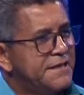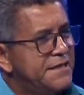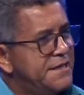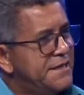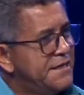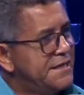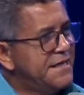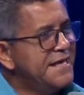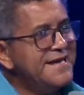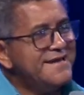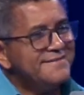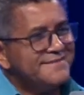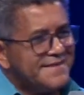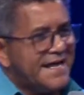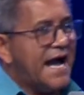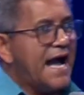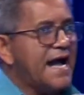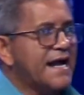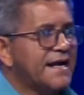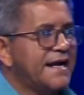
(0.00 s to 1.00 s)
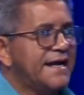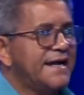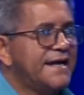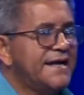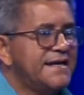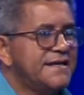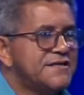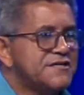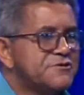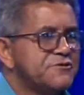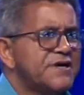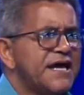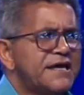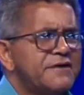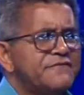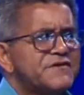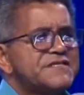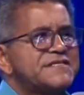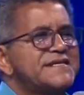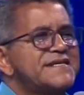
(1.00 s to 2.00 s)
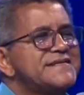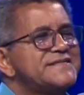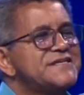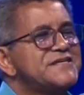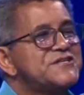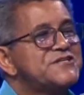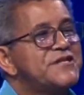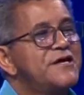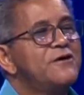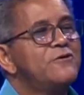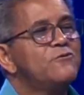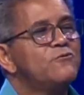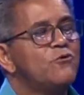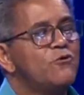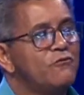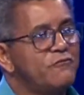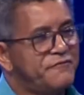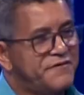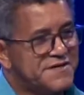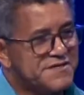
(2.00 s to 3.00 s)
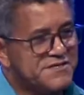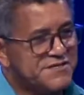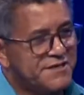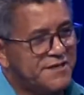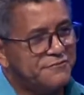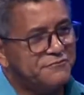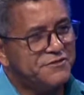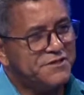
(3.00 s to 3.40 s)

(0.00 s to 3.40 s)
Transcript: E indaga a eles o que, que vocês estão conversando.